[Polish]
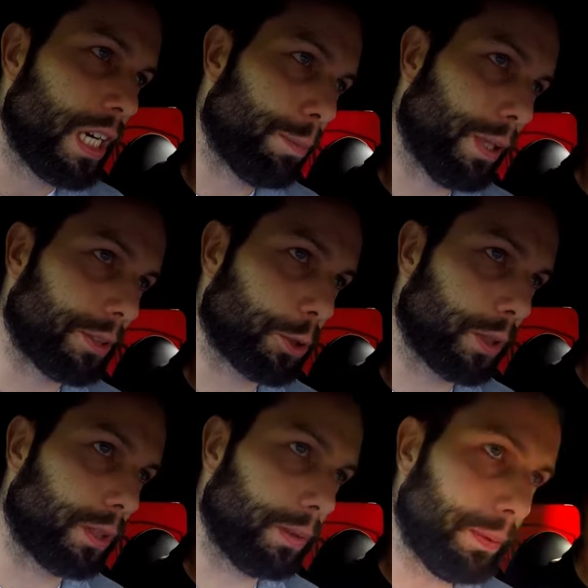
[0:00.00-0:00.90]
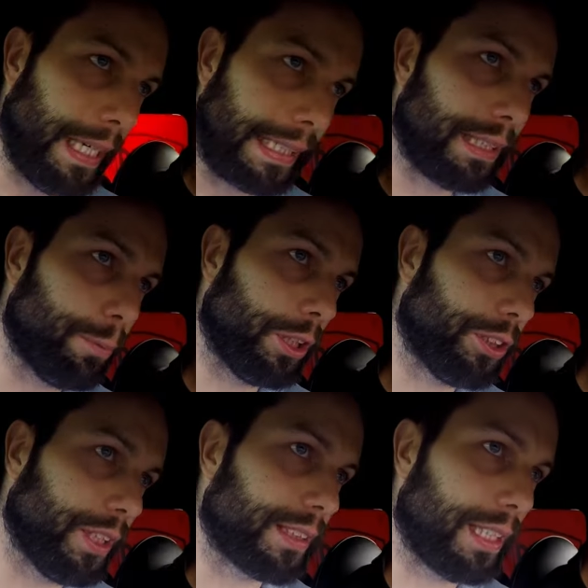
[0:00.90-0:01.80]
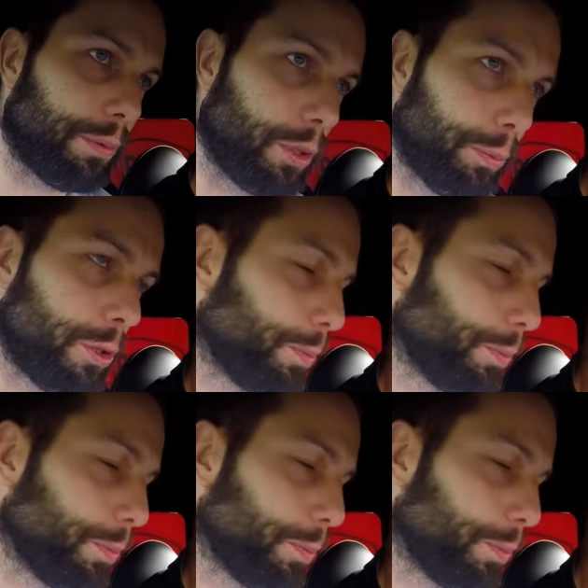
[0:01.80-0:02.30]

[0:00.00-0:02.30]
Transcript: Powiedz, czy jak ty byłeś dzieckiem, to były